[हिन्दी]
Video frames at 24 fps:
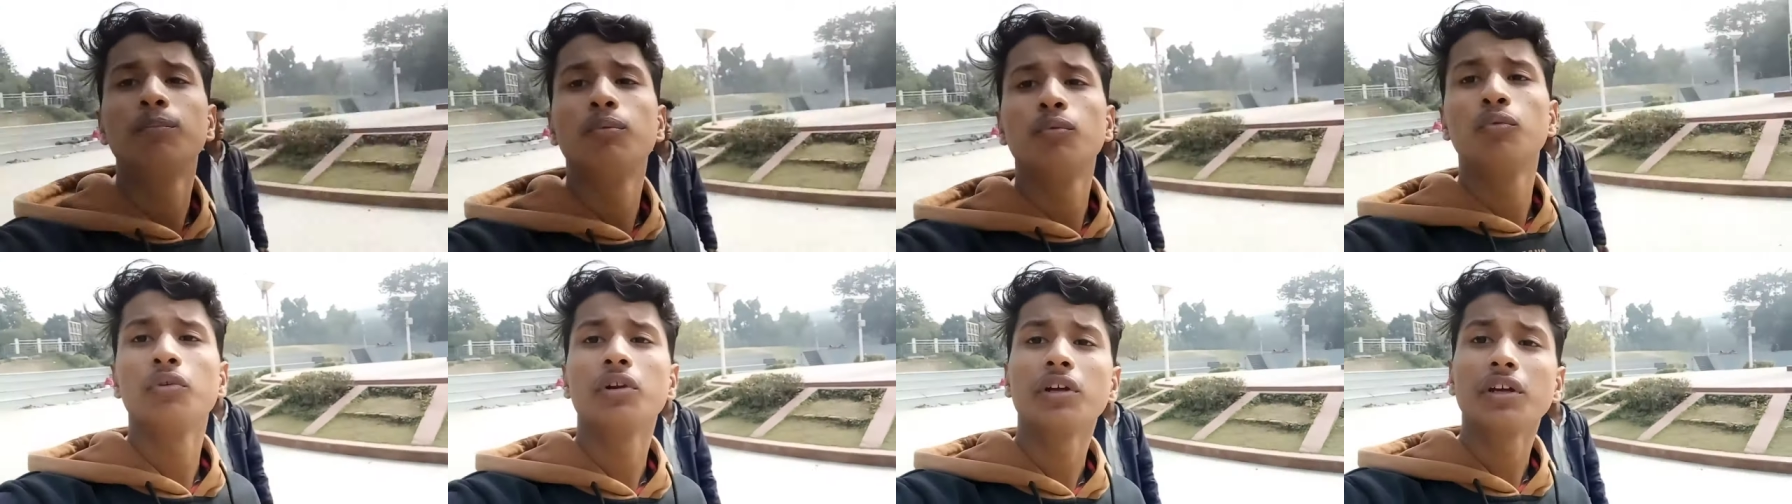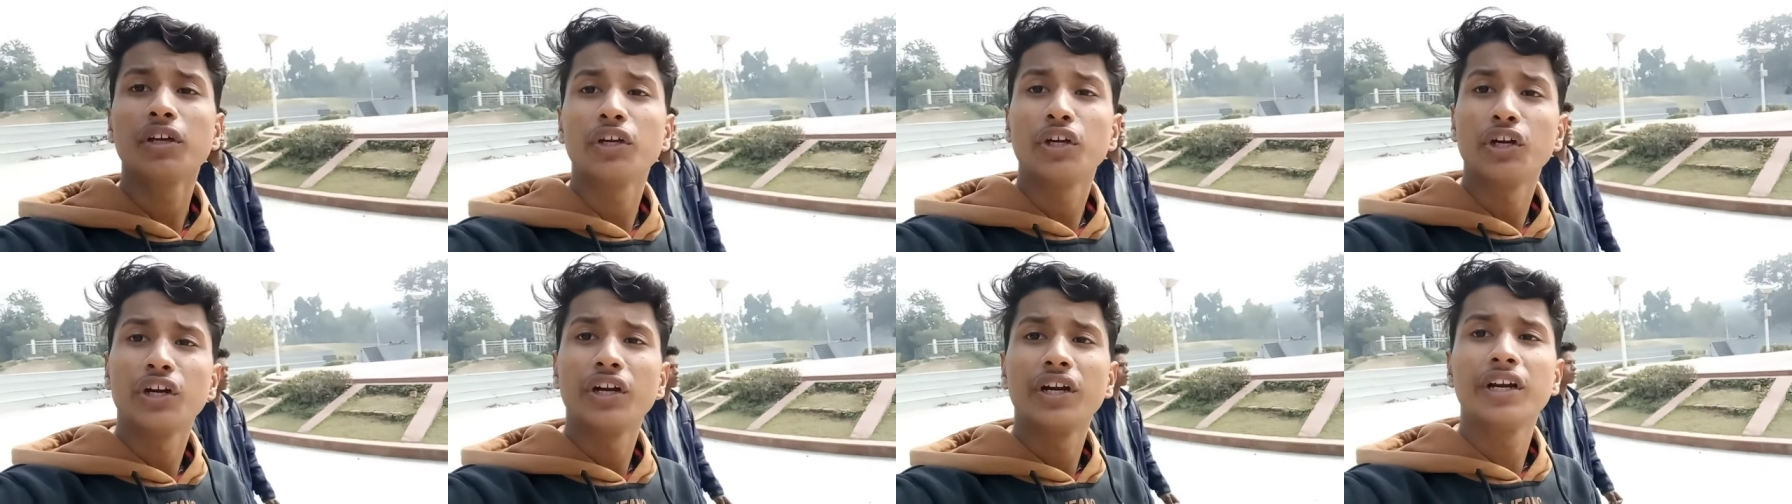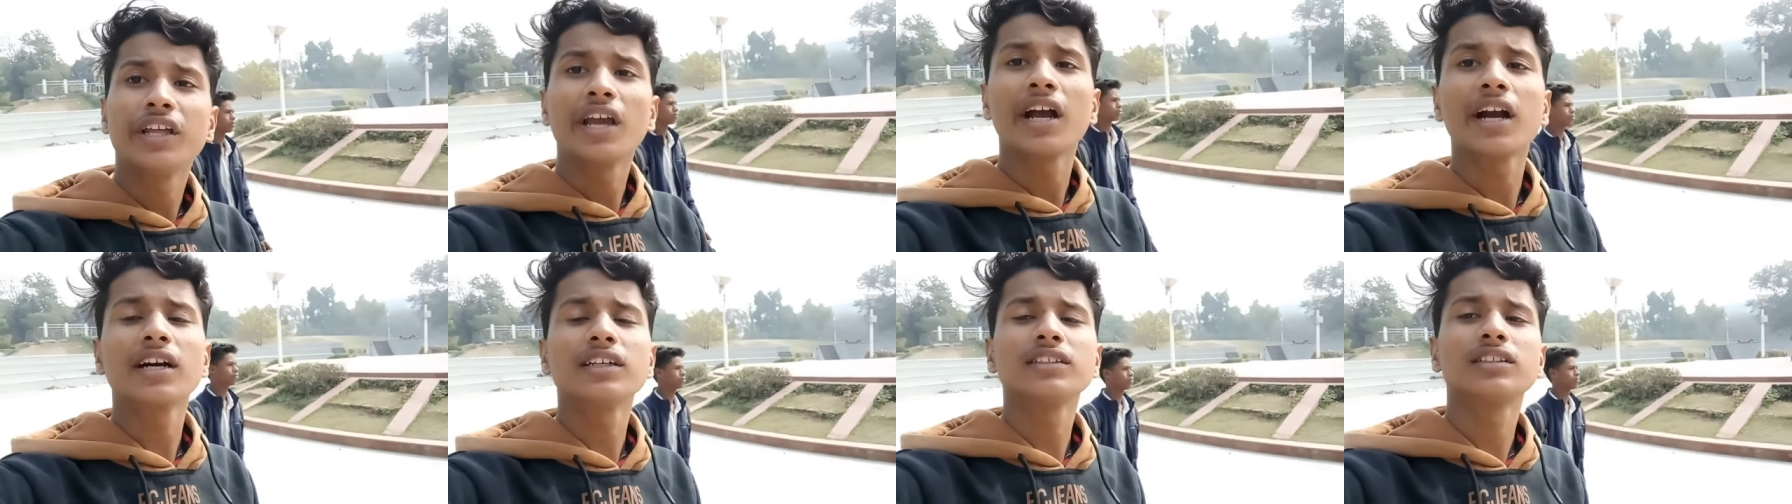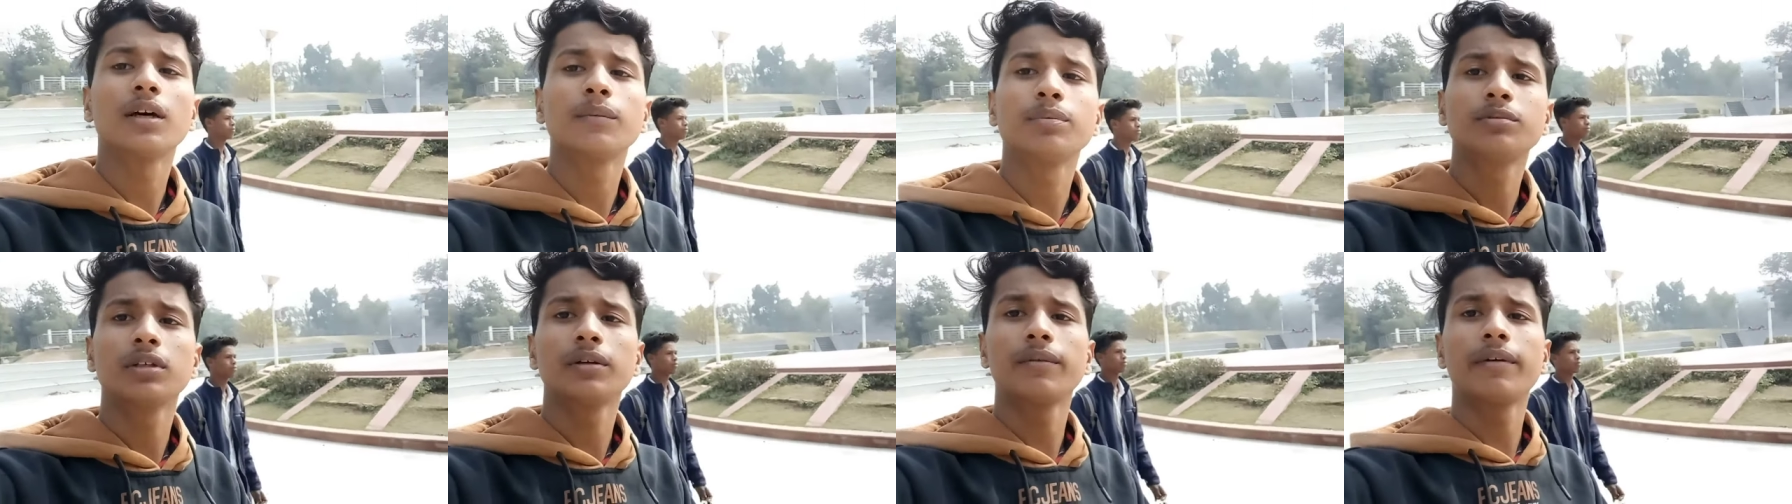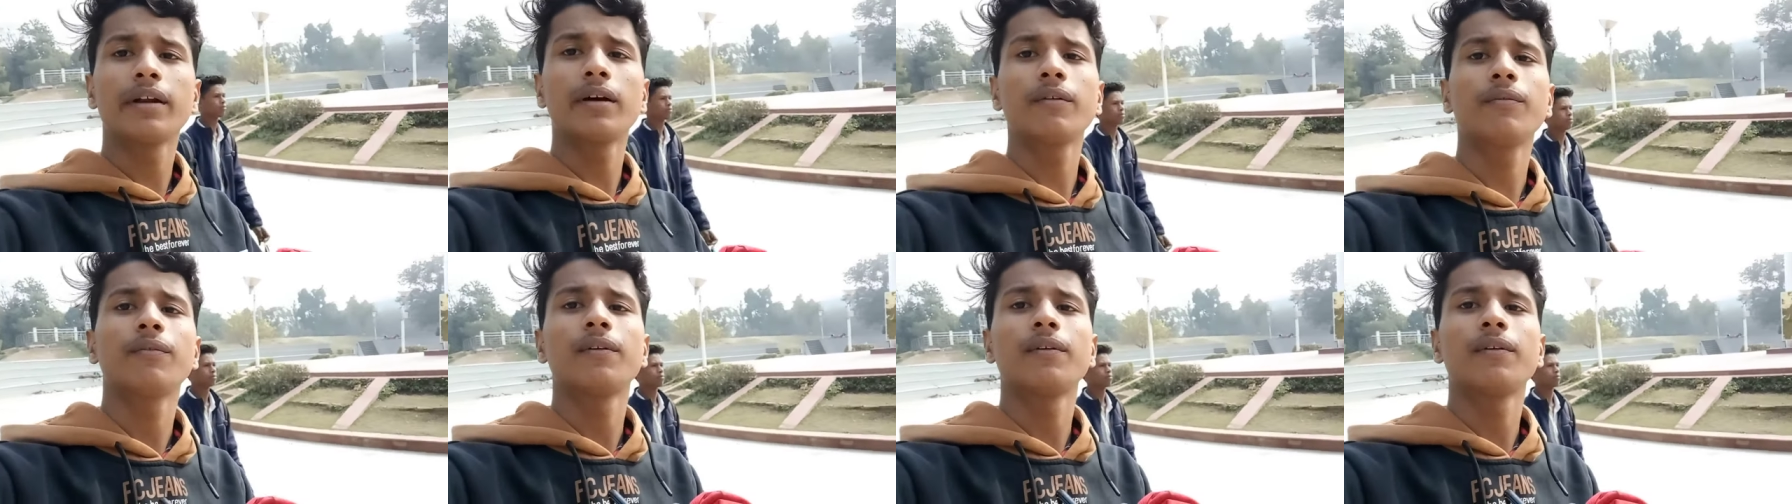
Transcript: पूरे इंडिया का सबसे बड़ा